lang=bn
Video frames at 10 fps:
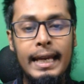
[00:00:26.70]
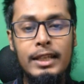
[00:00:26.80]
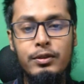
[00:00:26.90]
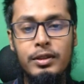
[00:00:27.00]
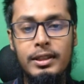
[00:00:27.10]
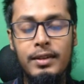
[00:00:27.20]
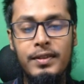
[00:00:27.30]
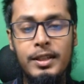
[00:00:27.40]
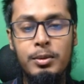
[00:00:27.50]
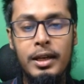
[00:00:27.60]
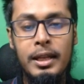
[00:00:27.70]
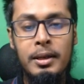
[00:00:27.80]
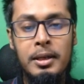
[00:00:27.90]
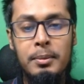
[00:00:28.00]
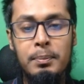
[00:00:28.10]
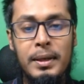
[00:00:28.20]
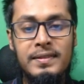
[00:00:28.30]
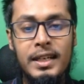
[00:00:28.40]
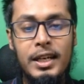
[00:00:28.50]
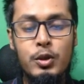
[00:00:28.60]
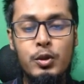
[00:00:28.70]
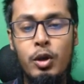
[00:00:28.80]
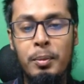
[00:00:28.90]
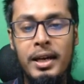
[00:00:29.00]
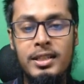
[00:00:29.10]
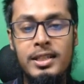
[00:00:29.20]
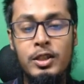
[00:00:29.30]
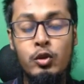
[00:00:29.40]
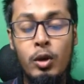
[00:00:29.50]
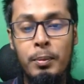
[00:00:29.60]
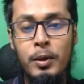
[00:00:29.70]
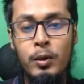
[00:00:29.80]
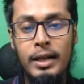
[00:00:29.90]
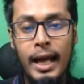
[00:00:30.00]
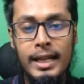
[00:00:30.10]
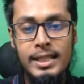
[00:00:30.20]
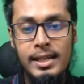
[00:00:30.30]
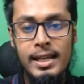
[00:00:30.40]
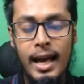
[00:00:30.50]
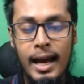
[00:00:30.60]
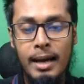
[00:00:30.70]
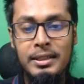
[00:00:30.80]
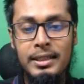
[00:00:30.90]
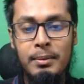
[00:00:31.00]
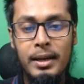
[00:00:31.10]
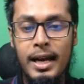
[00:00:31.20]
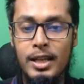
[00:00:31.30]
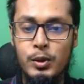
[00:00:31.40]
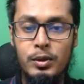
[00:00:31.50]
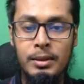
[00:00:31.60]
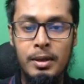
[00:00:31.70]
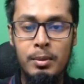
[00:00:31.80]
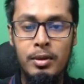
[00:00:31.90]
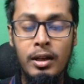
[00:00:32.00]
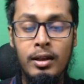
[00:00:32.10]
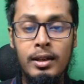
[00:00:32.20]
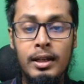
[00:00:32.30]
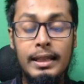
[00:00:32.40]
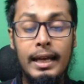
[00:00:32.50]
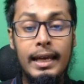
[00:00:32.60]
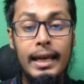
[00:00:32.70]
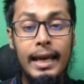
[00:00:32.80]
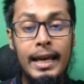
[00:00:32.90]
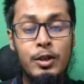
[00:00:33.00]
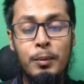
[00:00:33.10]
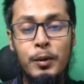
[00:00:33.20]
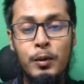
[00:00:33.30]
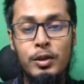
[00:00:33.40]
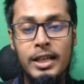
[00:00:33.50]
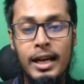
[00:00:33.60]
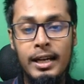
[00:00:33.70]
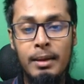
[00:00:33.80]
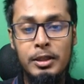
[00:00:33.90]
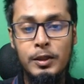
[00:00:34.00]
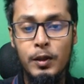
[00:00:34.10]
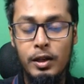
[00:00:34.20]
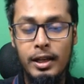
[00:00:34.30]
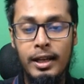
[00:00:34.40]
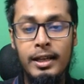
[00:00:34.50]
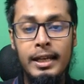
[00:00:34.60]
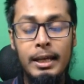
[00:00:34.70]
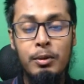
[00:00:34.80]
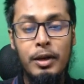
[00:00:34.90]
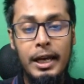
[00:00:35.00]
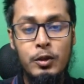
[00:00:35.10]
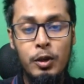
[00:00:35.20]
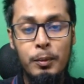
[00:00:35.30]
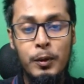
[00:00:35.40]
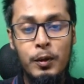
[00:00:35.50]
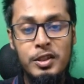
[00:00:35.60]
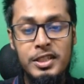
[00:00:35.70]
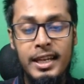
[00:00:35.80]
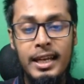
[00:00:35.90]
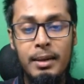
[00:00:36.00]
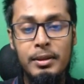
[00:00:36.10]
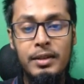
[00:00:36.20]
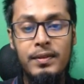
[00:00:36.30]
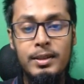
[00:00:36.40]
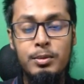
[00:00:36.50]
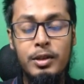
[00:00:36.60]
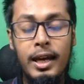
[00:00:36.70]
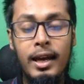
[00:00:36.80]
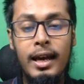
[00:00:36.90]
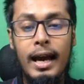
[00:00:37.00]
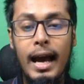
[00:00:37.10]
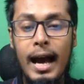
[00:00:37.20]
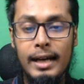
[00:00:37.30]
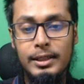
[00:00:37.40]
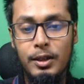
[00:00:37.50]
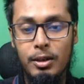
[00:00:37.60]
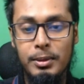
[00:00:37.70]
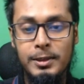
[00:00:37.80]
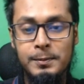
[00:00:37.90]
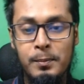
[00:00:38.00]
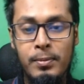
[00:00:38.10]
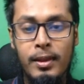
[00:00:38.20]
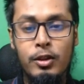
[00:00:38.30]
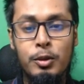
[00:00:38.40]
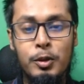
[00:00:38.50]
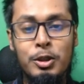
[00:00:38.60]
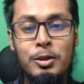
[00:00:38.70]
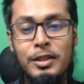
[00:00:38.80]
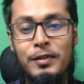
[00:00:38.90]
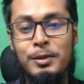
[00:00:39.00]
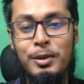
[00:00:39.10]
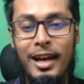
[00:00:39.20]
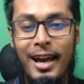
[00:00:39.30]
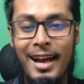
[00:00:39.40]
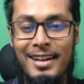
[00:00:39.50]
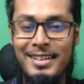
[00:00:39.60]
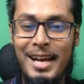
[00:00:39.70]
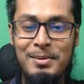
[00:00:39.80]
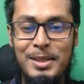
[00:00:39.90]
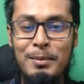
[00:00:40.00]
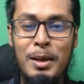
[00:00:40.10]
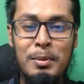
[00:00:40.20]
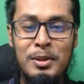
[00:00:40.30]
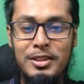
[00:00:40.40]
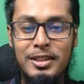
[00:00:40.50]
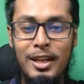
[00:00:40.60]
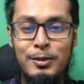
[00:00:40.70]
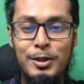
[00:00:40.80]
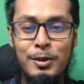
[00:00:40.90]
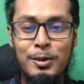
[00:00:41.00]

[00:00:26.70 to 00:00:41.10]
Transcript: এই লেসনটিতে ফেসবুকের বেসিক কিছু টপিক আছে যে টপিকগুলো না জানলে আগামী দিনে আমরা কাজ করতে পারবো না তাই এই টপিকগুলো জানা আমাদের দরকার এবং এই টপিকগুলো জেনেই আমাদের ফেসবুকে আগাতে হবে তো প্রথম অবস্থায় ফেসবুকে অ্যাড টাইপ নিয়ে আমি আপনাদের সাথে আলোচনা